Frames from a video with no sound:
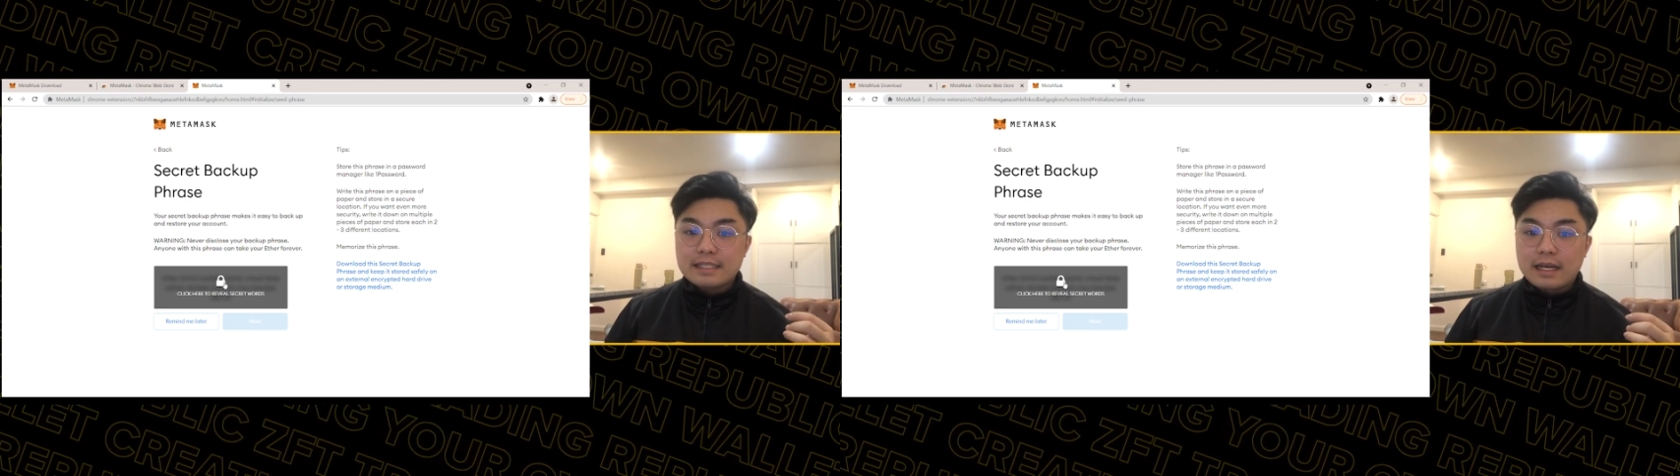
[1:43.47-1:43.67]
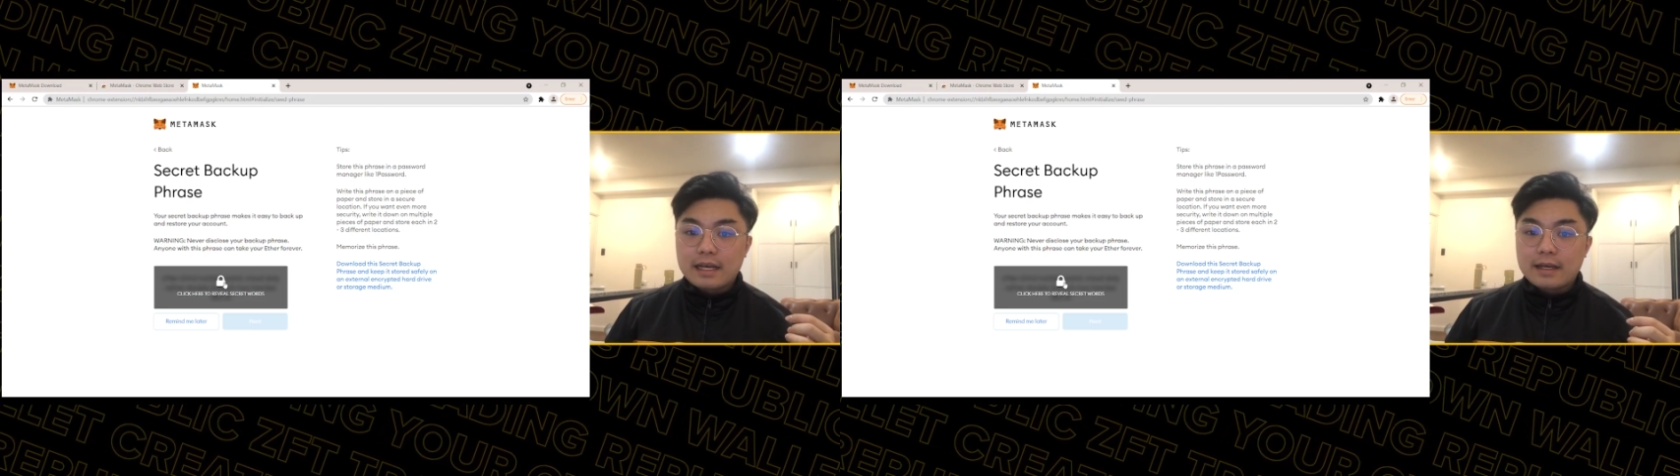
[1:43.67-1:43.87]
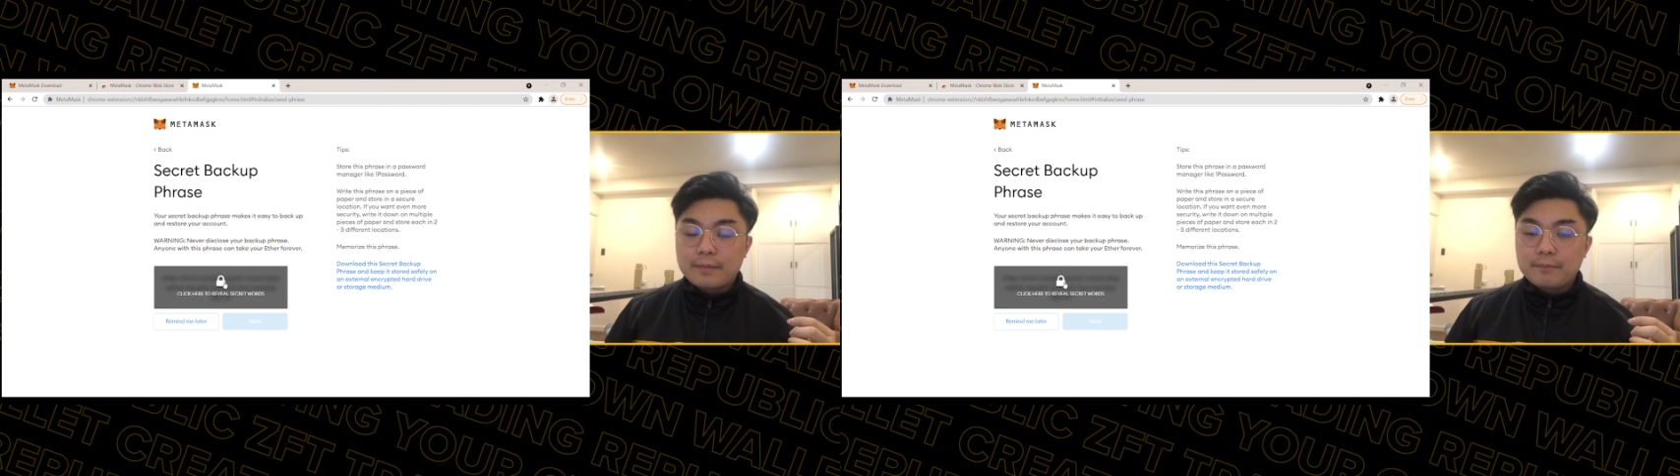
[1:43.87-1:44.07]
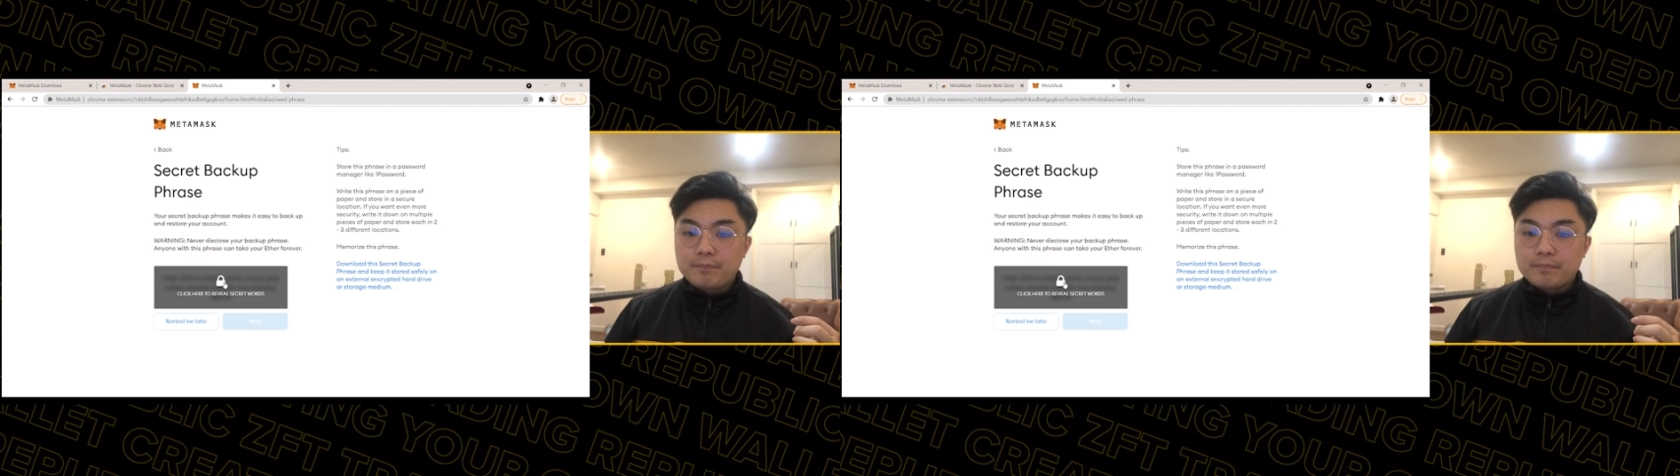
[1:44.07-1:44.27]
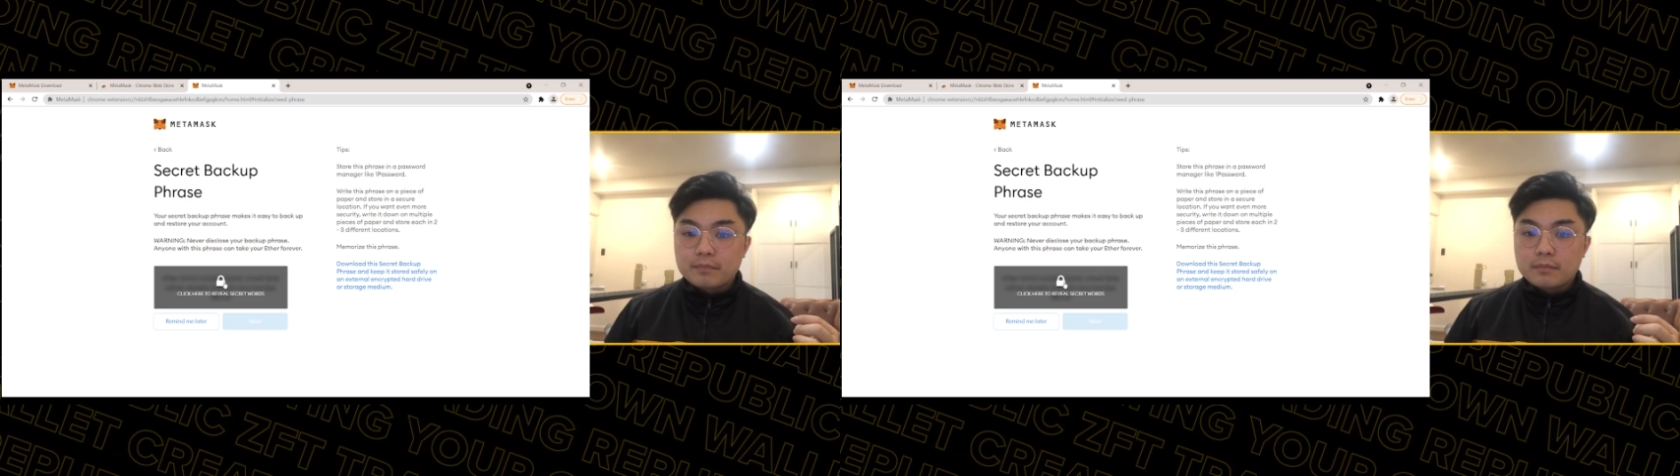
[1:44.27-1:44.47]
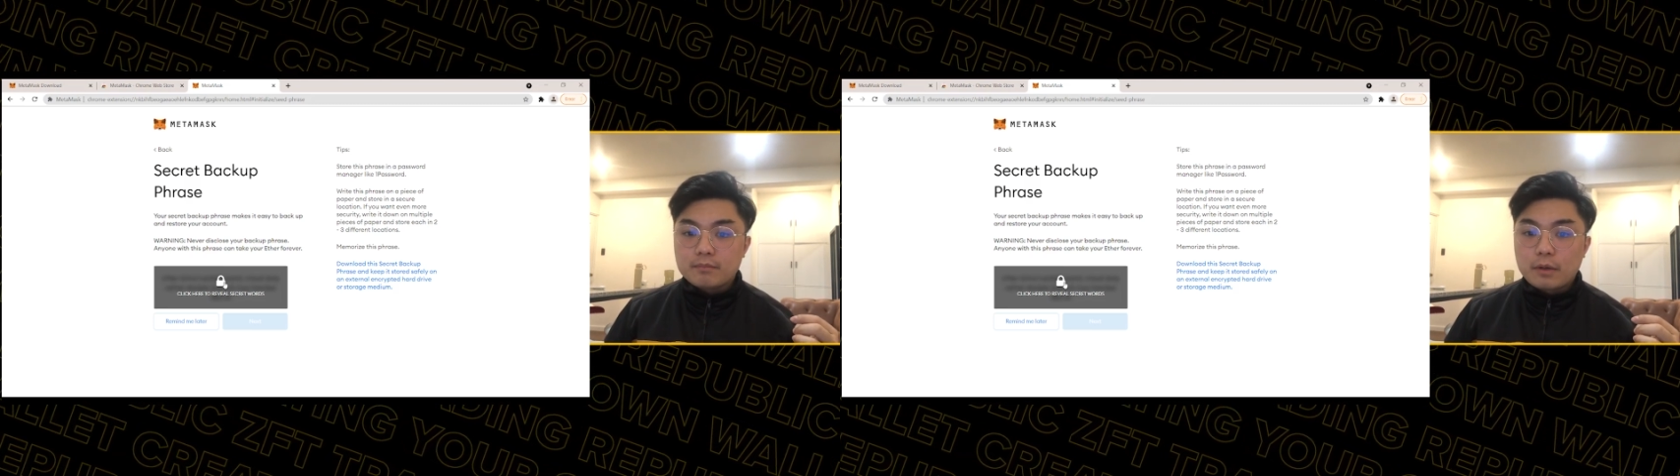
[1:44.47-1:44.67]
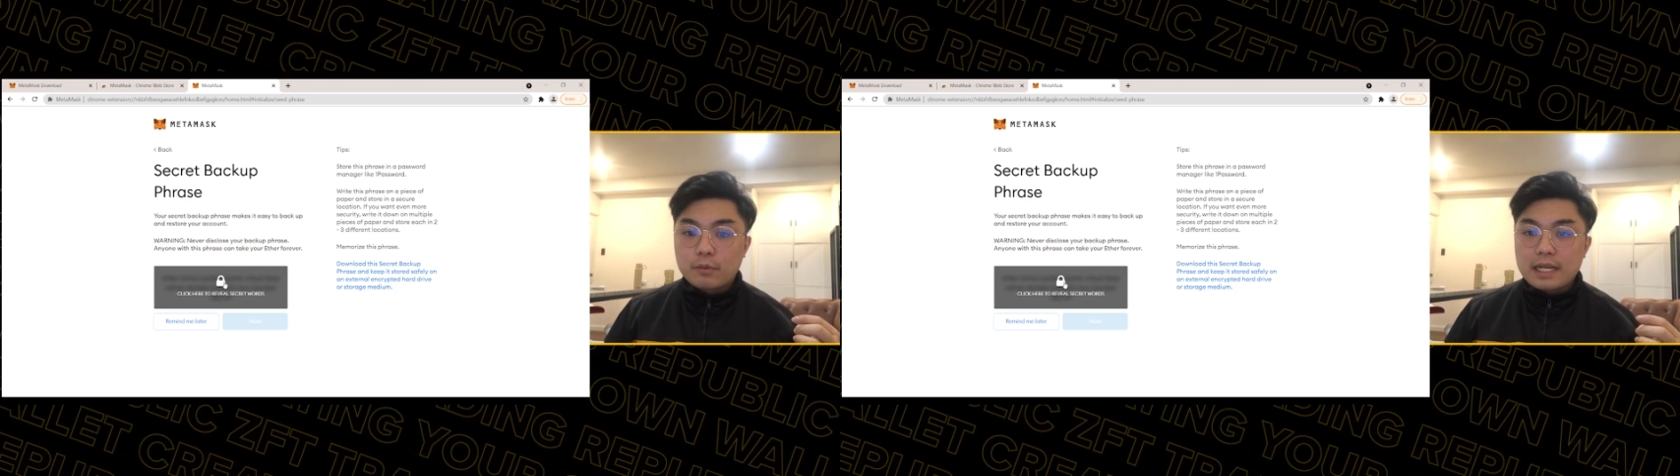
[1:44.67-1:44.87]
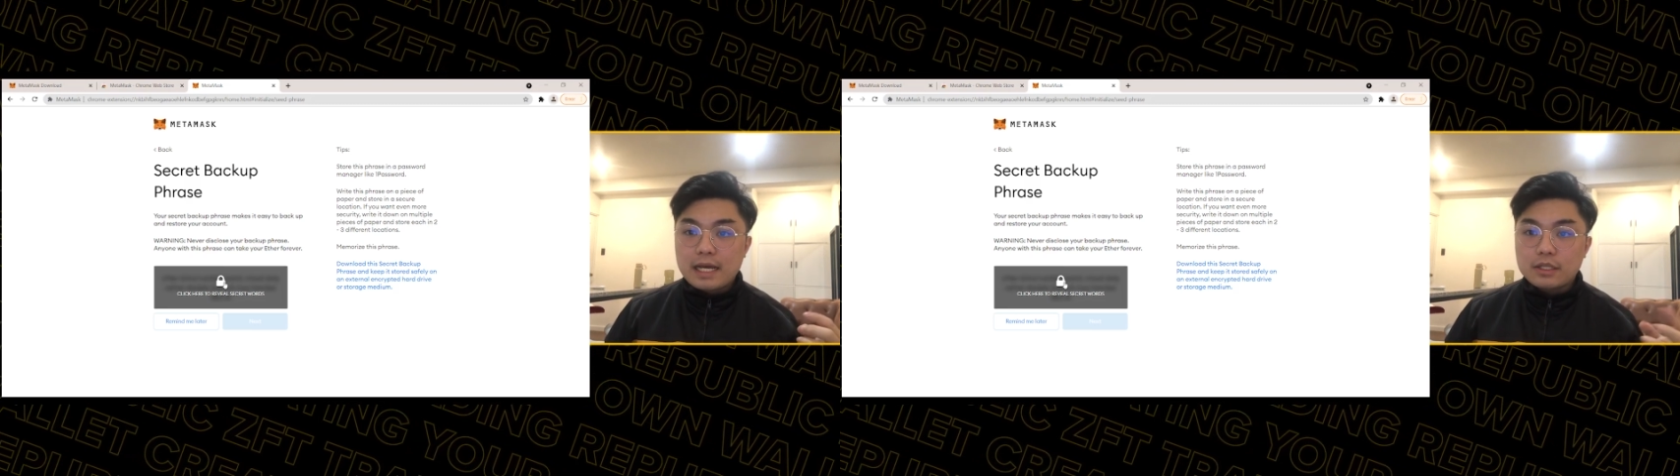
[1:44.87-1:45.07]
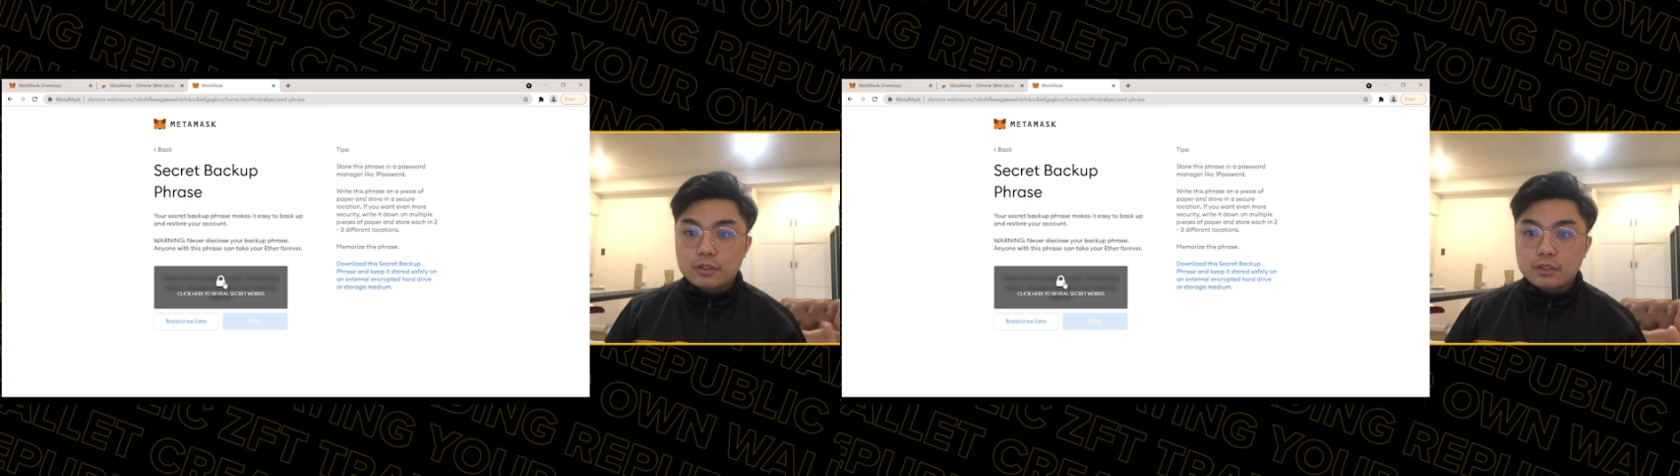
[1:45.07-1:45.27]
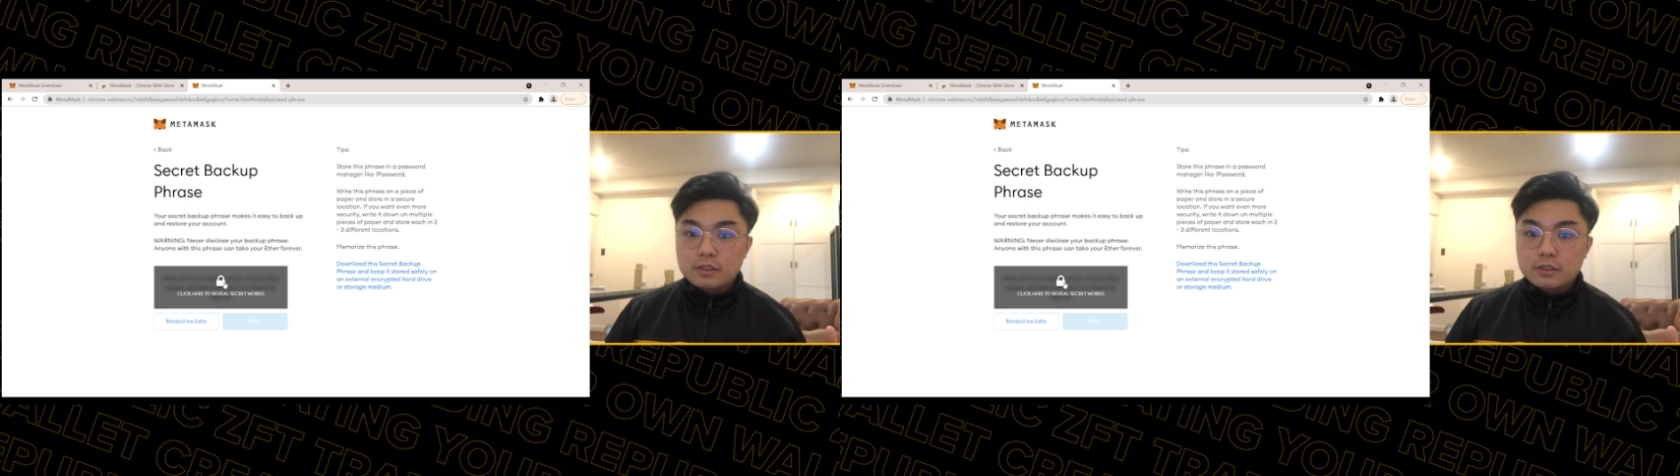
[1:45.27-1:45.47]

na mawala to